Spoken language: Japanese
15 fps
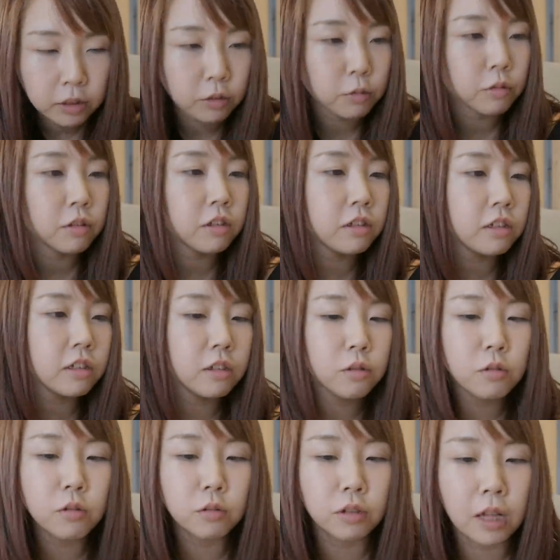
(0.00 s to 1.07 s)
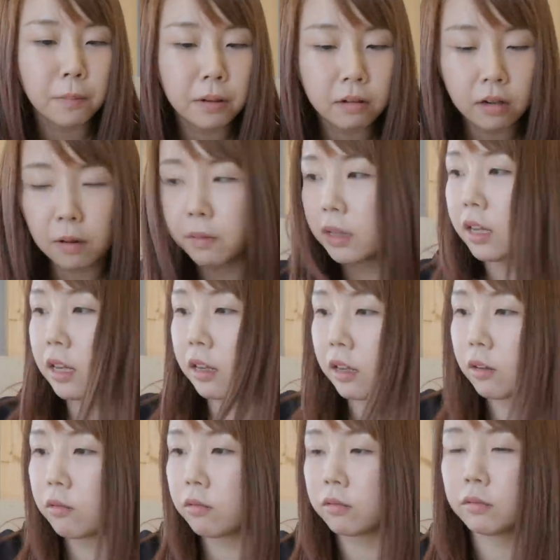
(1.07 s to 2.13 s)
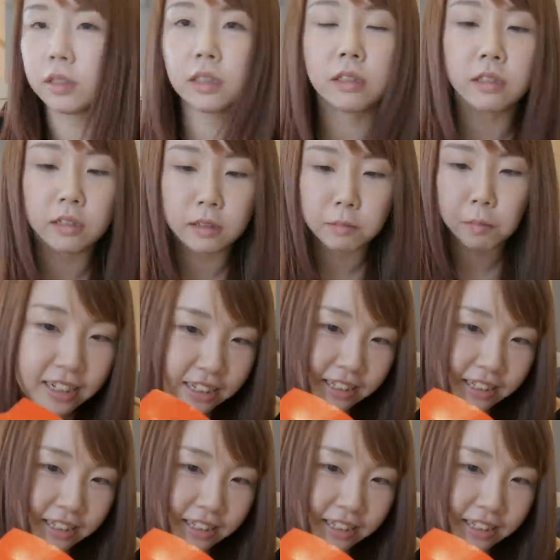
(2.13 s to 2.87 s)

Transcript: ちょっとこれ普通の方と食べ比べたいんだけど、私。